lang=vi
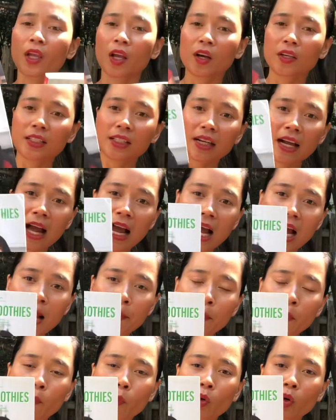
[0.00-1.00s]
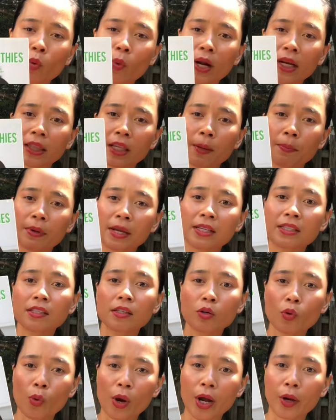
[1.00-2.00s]
còn những ai mà muốn quan tâm đến
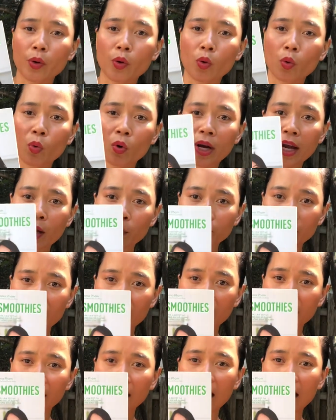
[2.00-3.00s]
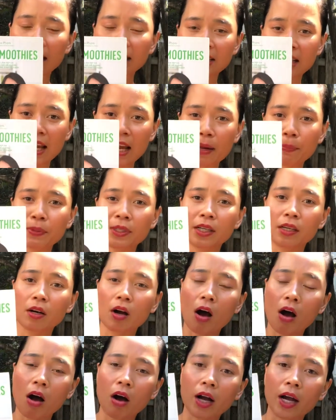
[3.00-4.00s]
sức khỏe đồ uống healthy thì anh chị em nhớ
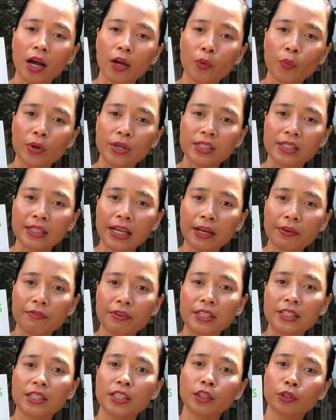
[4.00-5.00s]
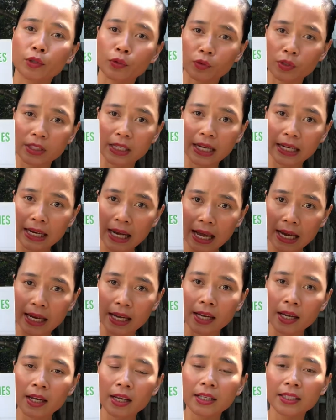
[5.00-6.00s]
có cái quyển sách về sinh tố xanh này
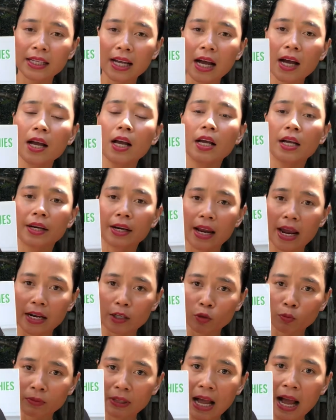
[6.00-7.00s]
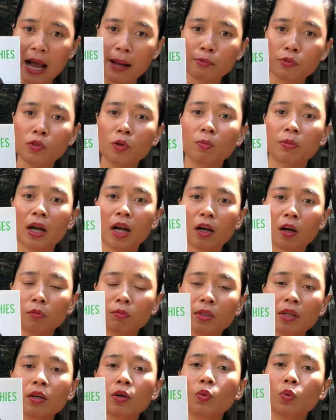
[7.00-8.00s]
nhé để chúng ta áp dụng các
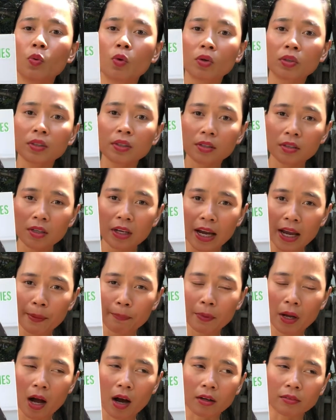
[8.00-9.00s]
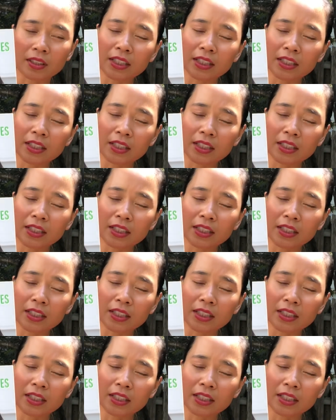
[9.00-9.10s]
công thức uống nước ép à,